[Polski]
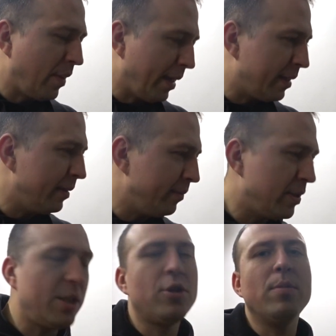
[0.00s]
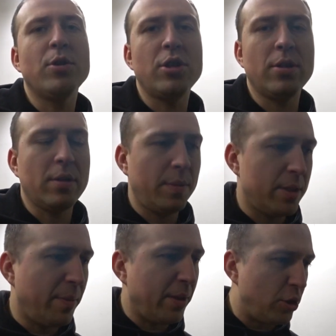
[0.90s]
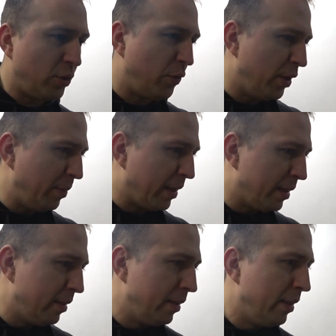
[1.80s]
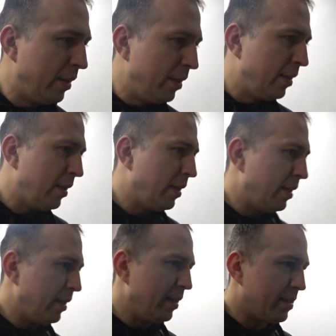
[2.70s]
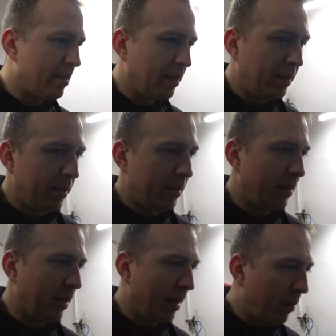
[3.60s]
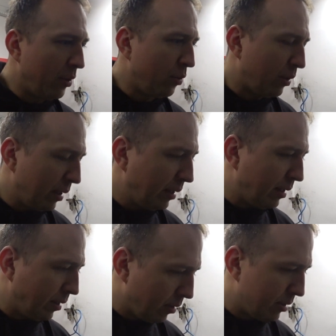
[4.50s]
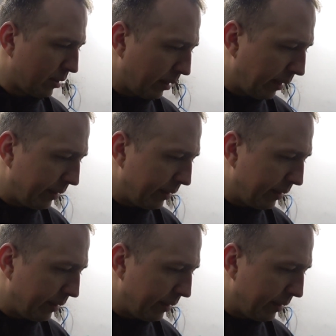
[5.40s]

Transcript: Tak, zresztą możecie sobie zobaczyć filmik e, z remontu tej jednostki.